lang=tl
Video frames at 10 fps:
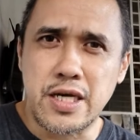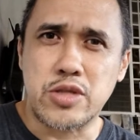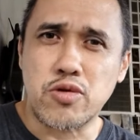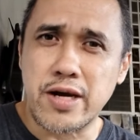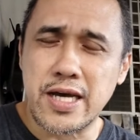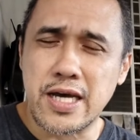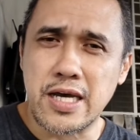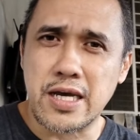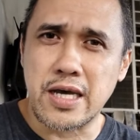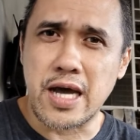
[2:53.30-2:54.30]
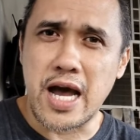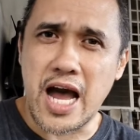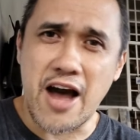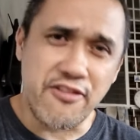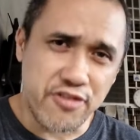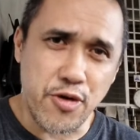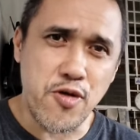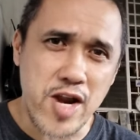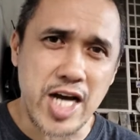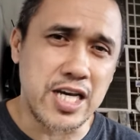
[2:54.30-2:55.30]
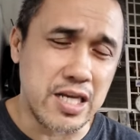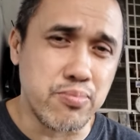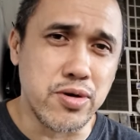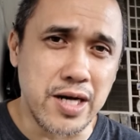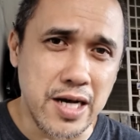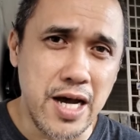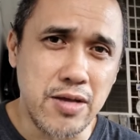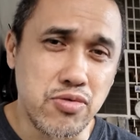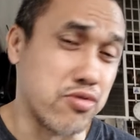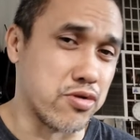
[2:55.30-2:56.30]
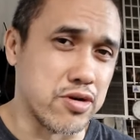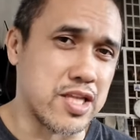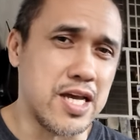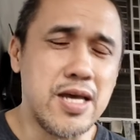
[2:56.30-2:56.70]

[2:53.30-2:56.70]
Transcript: Ito pa ay after ng Eat Bulaga, 2.30